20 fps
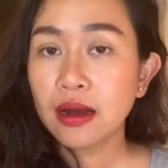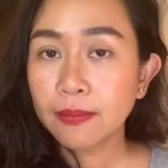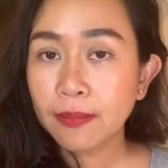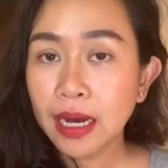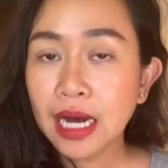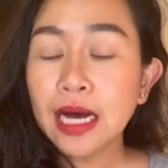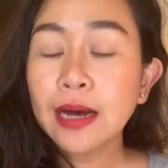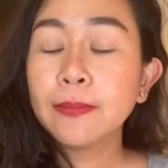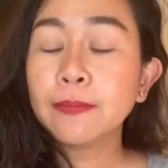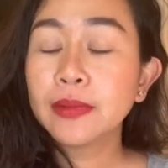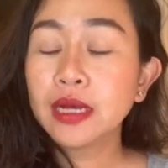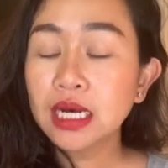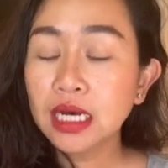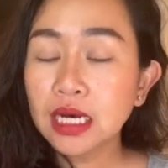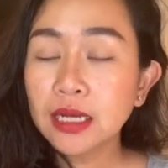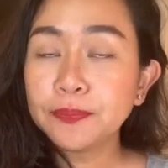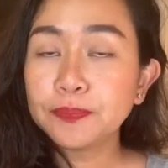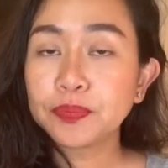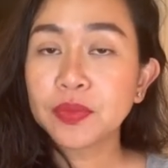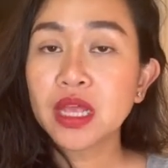เพิ่ม
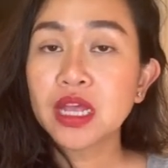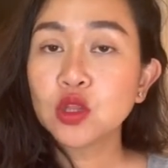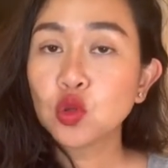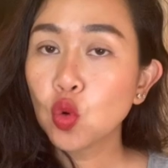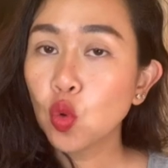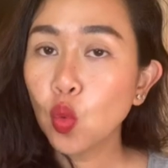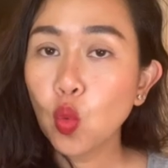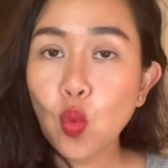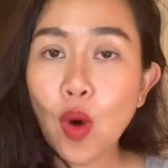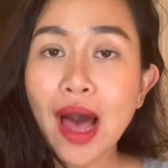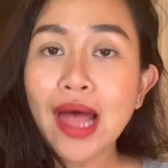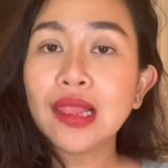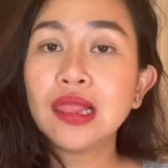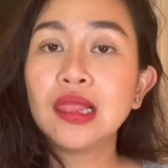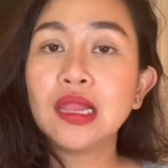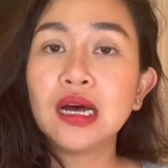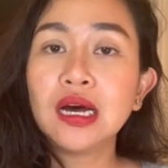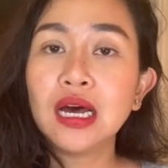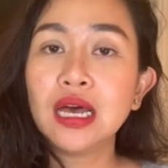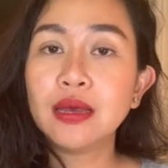ขึ้นทุกวัน
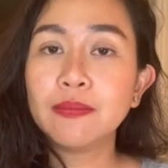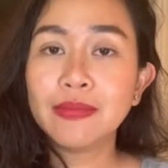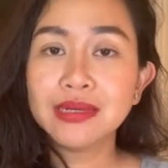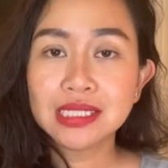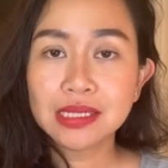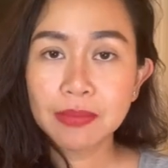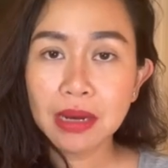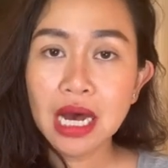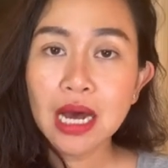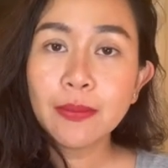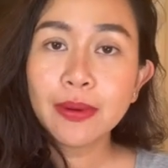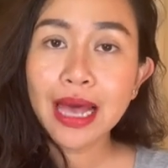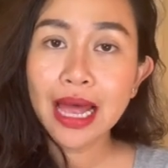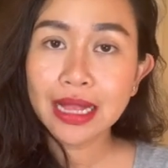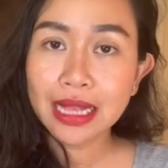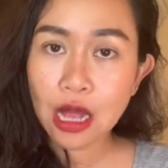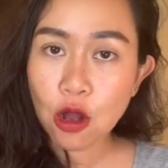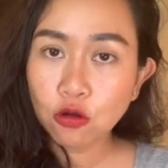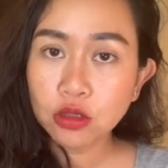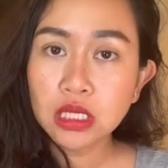เลยมันจะเพิ่มกา
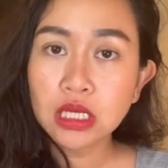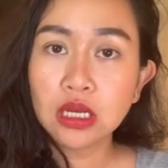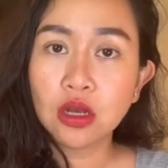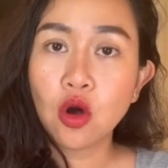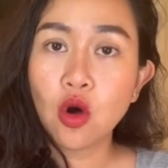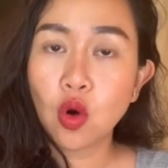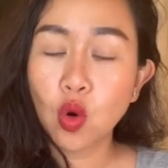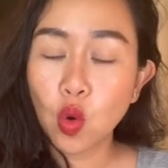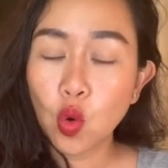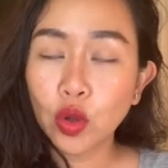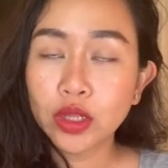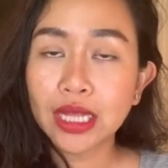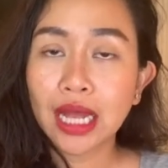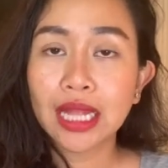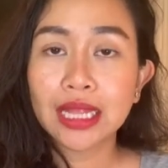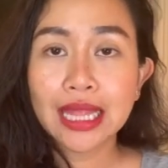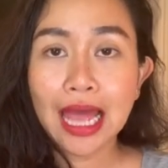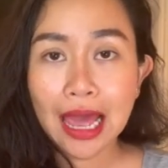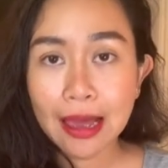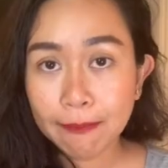รเข้าถึงของคน
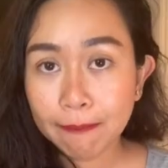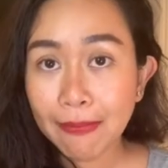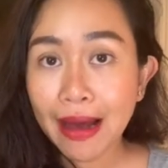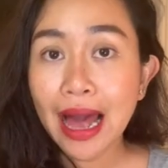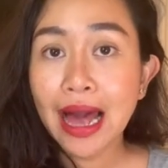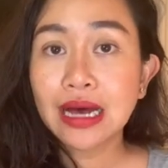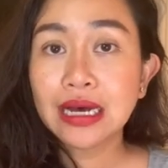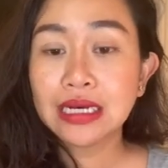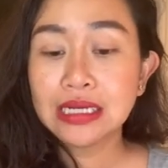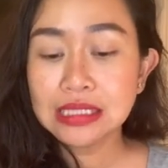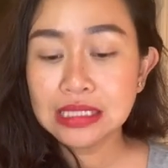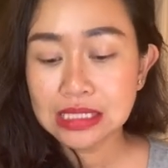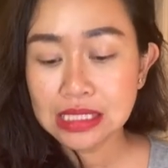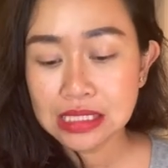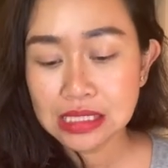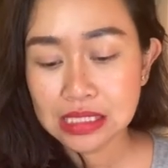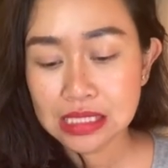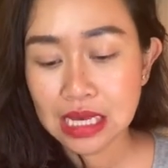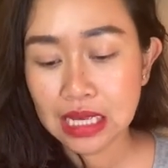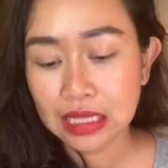อะได้มากขึ้นจ
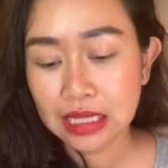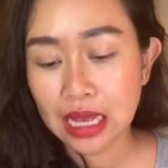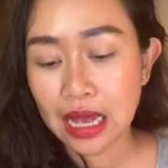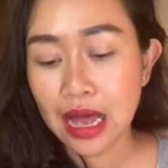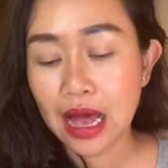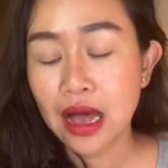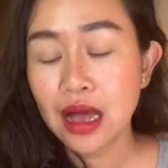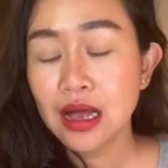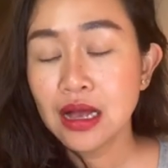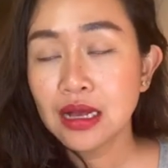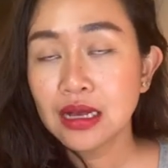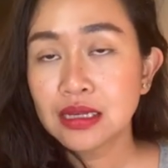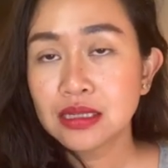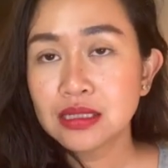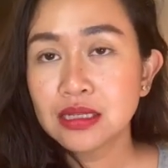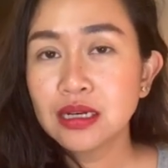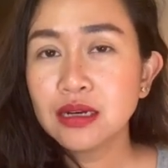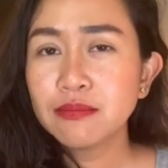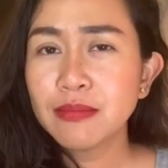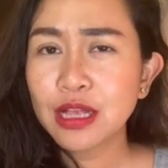ริงๆนะคะ
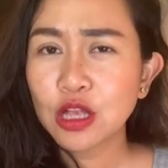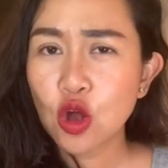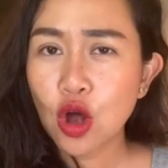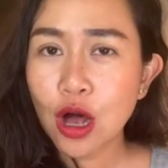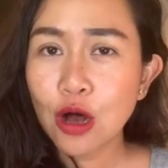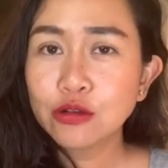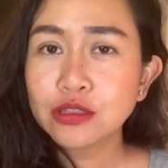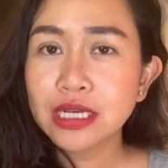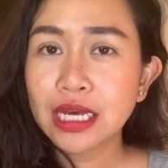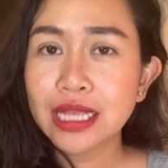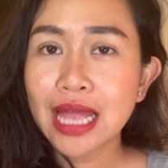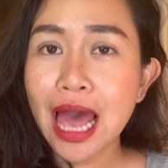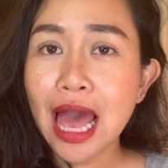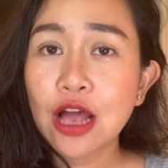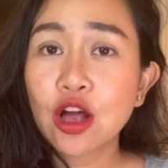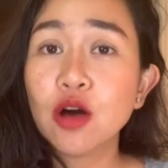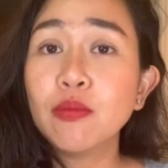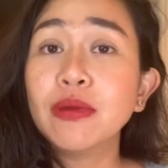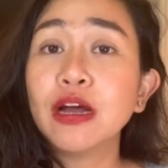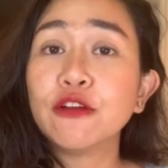ซึ่งมันก็เข้าใจได้
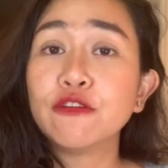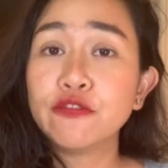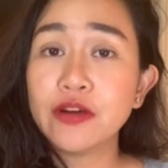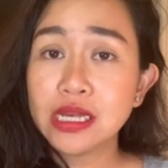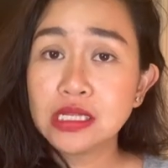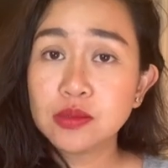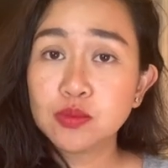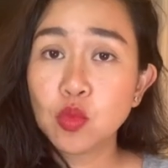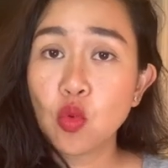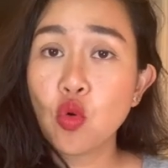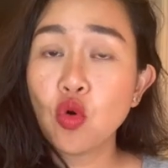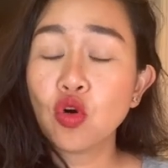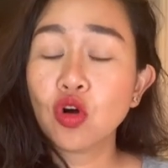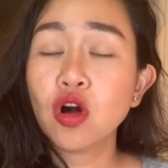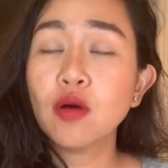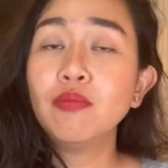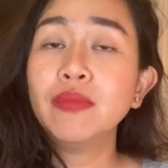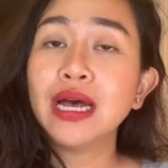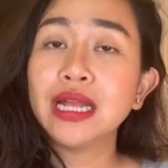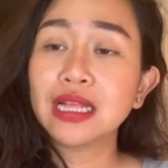ก็เหมือน Facebook
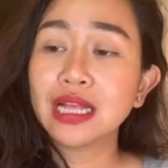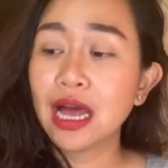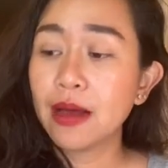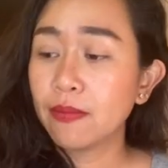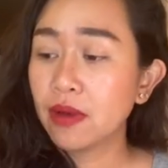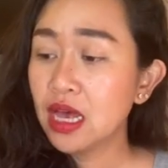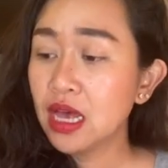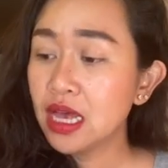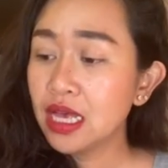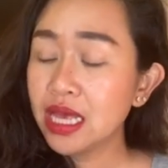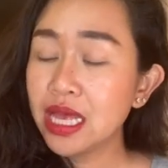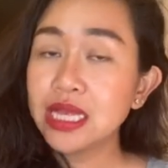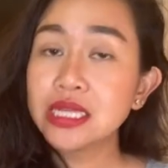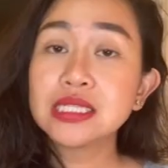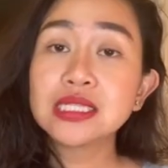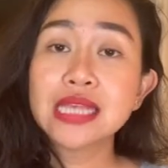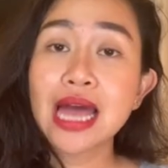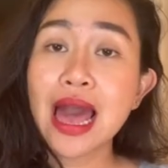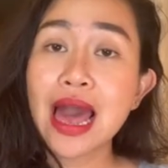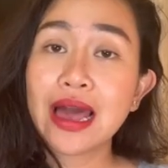ก็เหมือนกับ
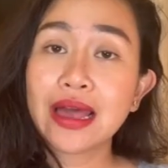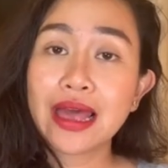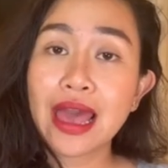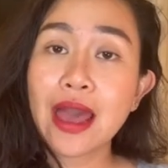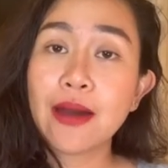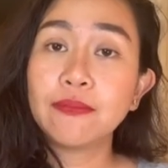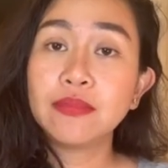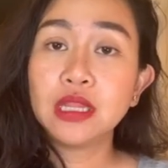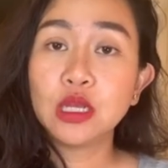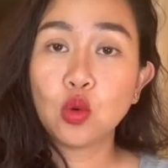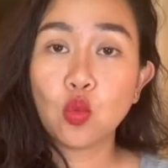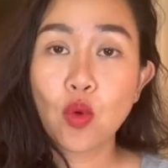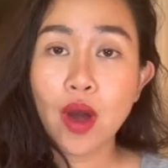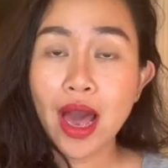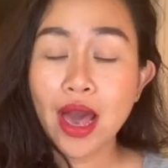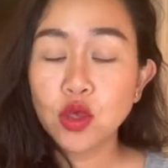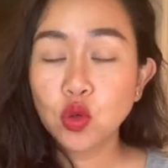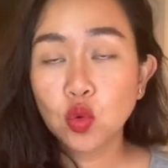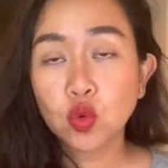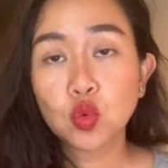Instagram หรือว่า
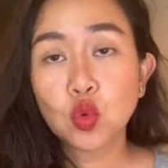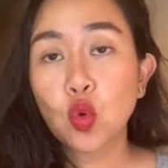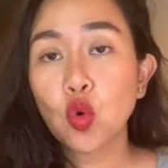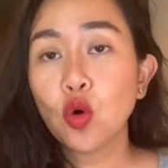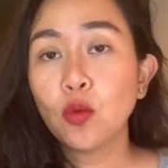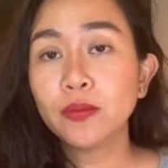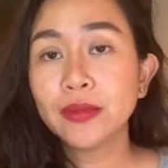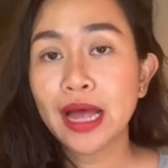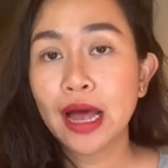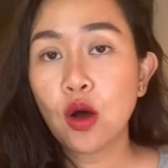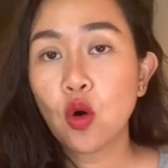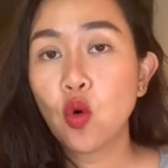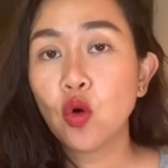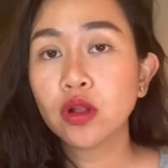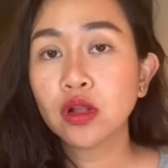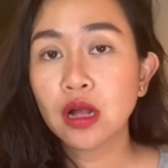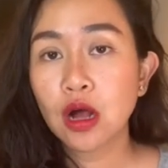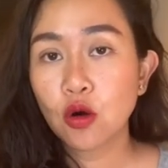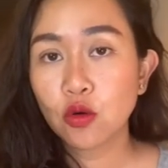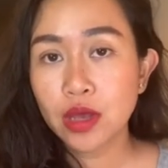YouTube นะคน
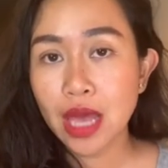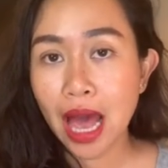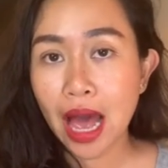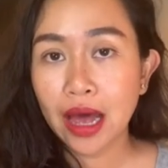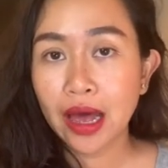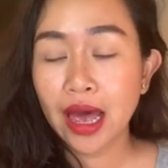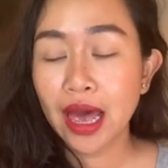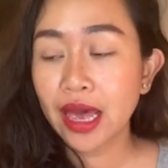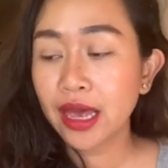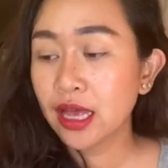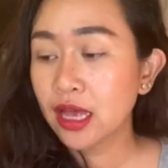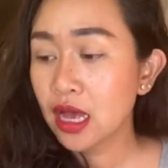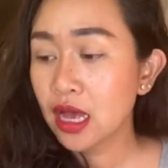เขาอยากให้